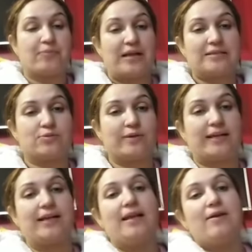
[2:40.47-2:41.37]

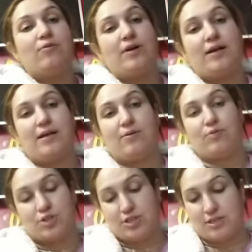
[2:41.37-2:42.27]
اصويري
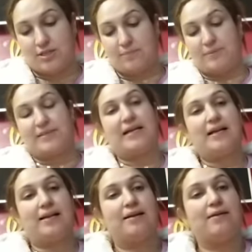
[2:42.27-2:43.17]
واش
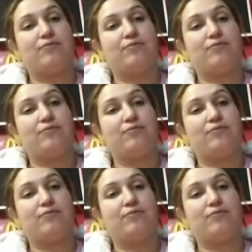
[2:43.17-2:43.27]
بصح